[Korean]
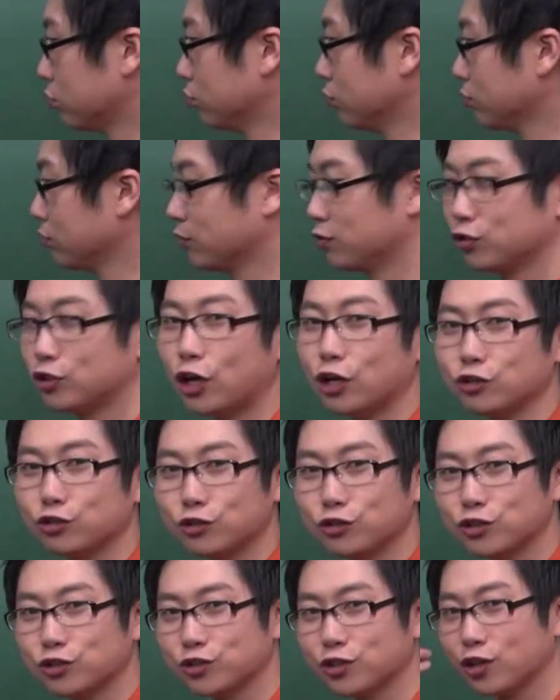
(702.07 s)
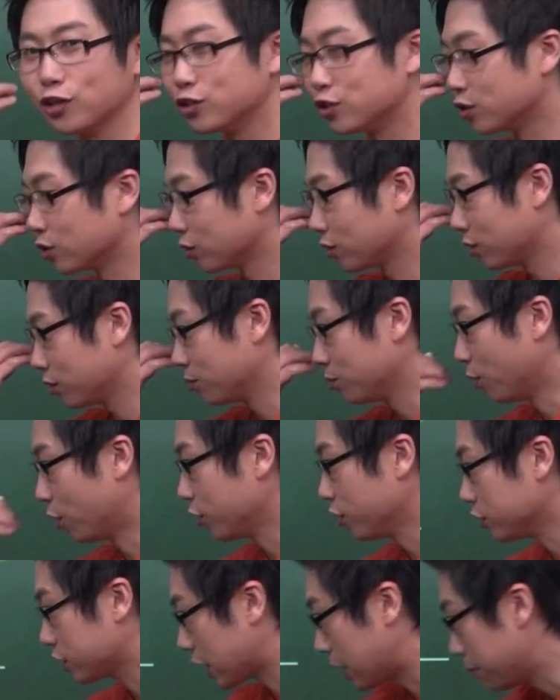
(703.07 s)
응? 자기 전에 씻어야지.
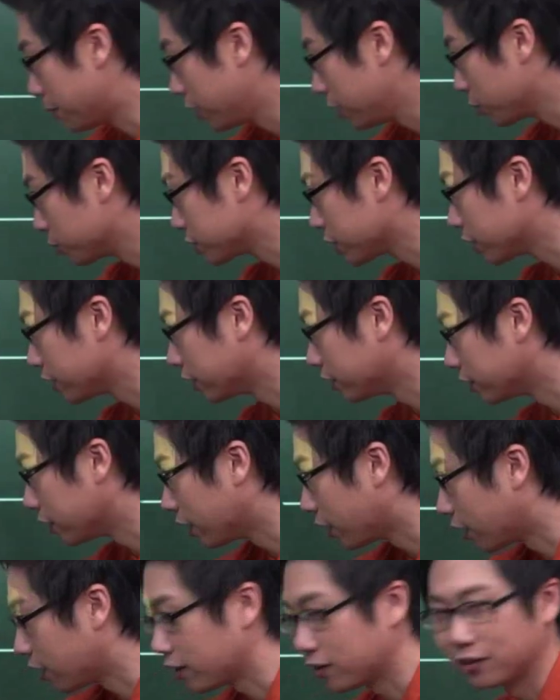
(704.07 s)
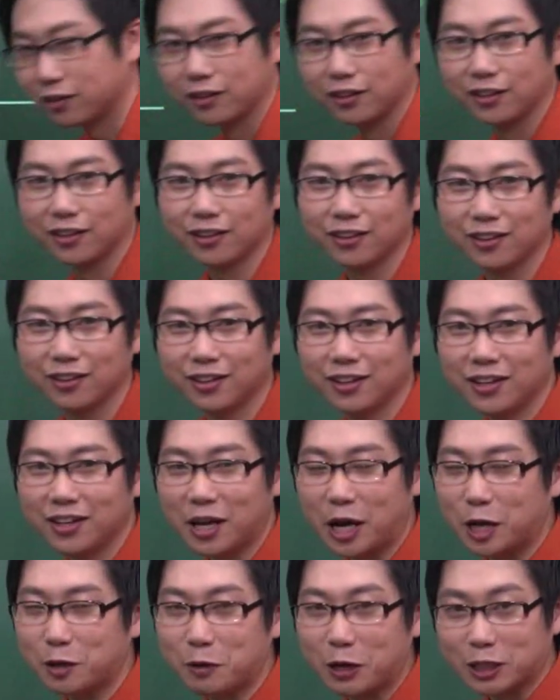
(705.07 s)
머리는 잘 말리고 자야 된다. 네?
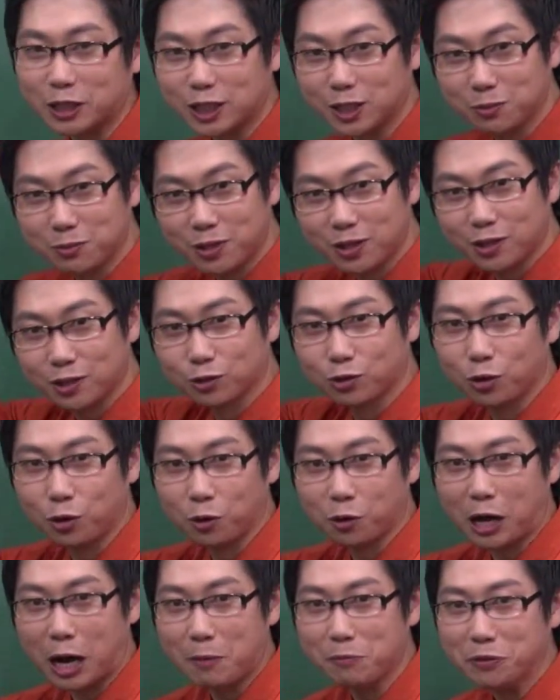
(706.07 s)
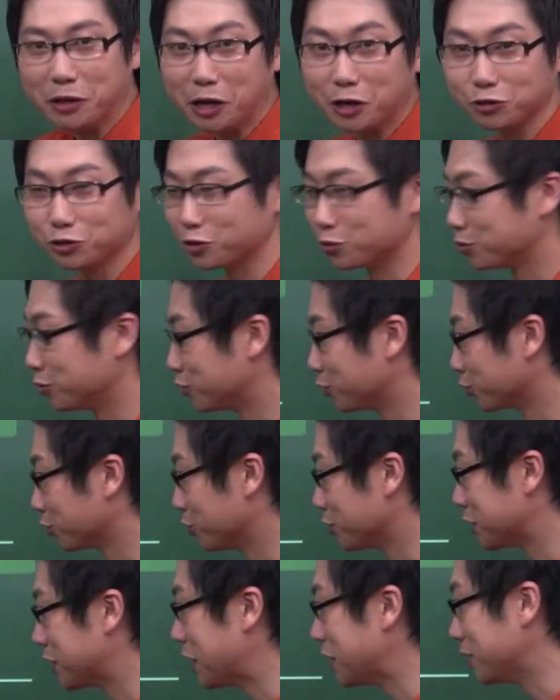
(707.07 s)
아니면 아침에 이게 더 감당할 수 없을
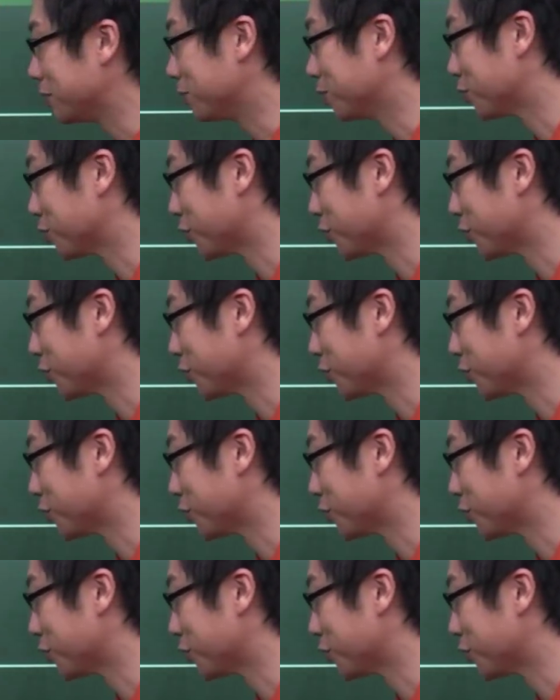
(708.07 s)
정도로 새집을